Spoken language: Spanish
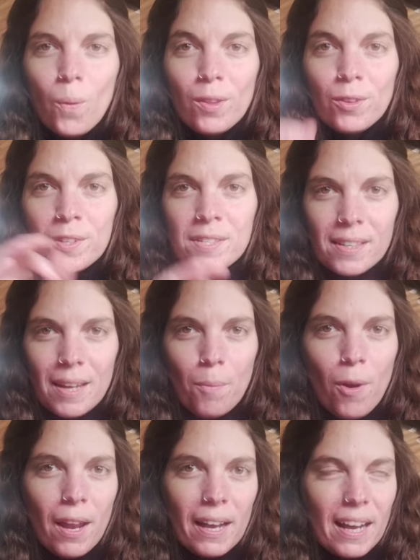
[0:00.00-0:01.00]
cuando
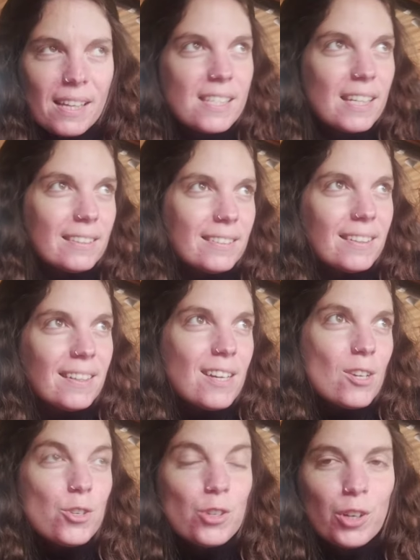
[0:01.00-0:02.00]
diseñamos la casa,
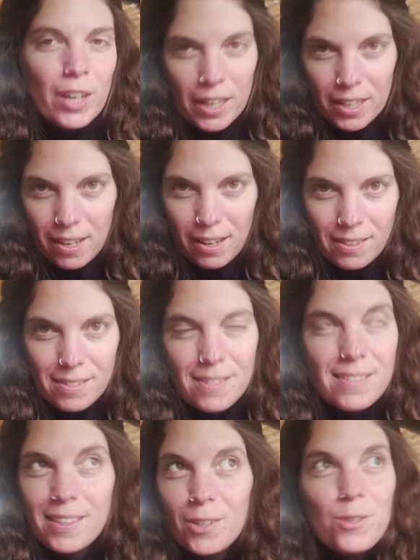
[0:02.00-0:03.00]
yo quería
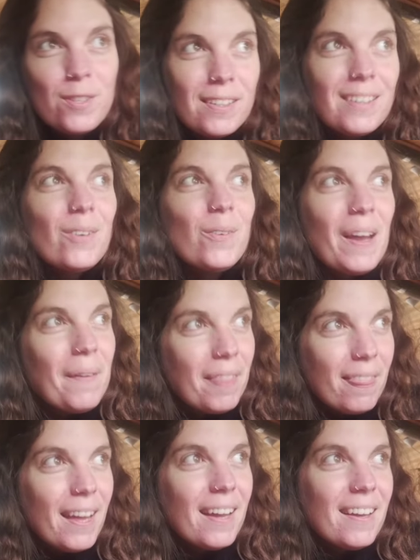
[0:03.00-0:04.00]
sí o sí una
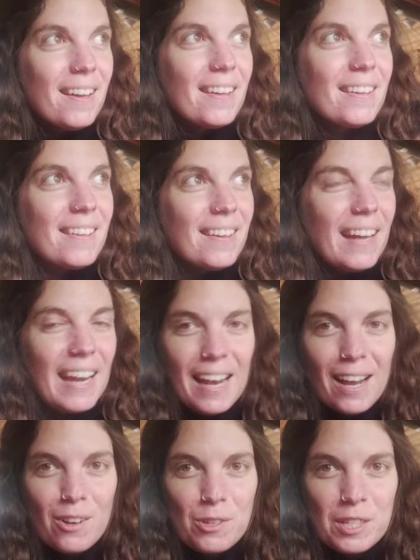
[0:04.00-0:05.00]
ventana en
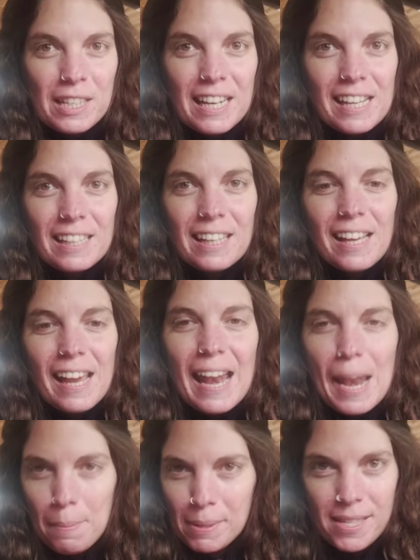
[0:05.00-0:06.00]
la cocina,
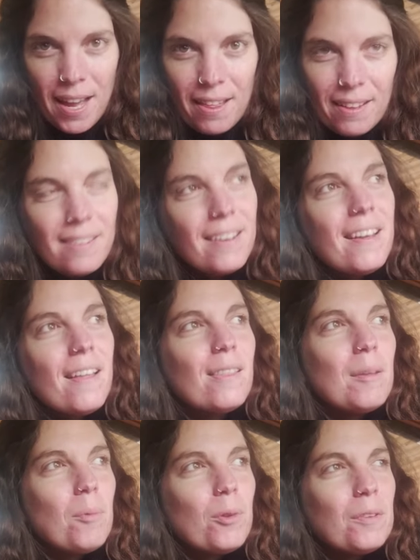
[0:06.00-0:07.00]
en la mesada.
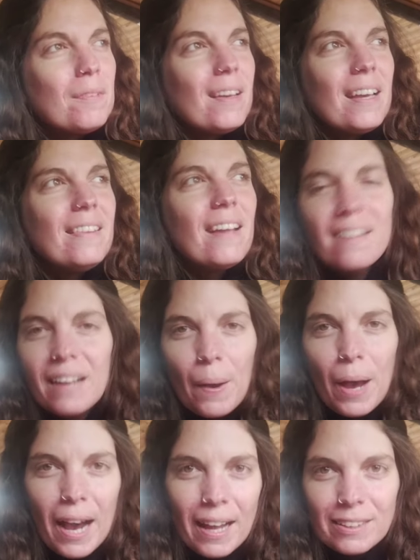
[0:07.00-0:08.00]
Tipo, estar
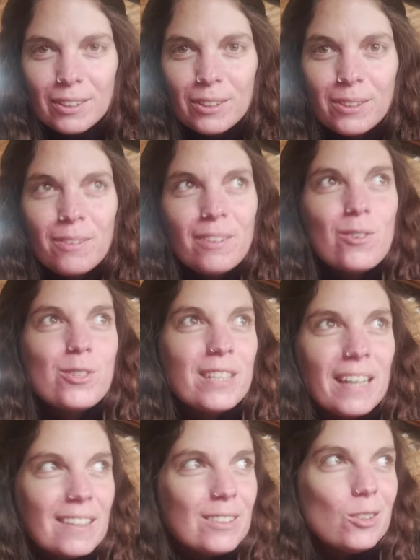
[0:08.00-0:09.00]
trabajando,
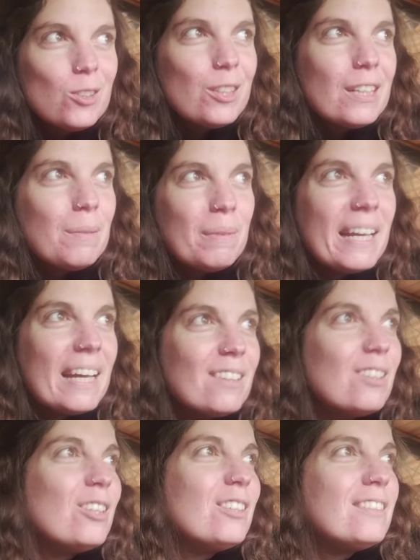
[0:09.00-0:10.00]
cocinando y
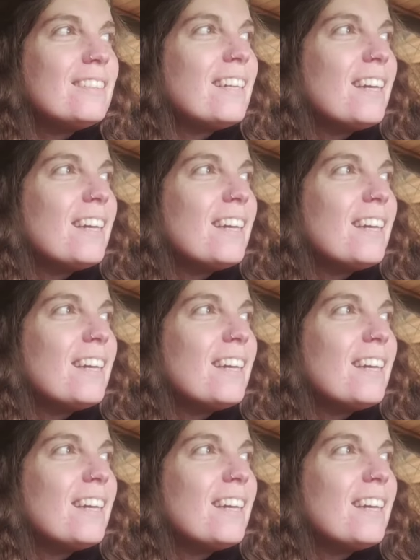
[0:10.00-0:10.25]
mirando.